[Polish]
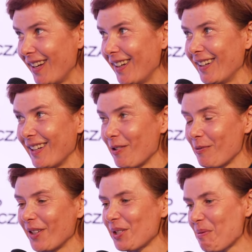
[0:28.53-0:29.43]
E,
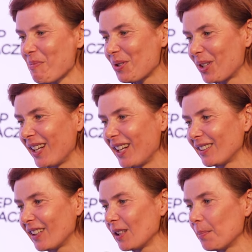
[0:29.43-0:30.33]
uważam,
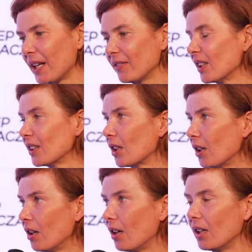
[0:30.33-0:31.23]
że tak naprawdę
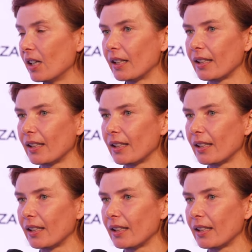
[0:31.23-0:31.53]
to e,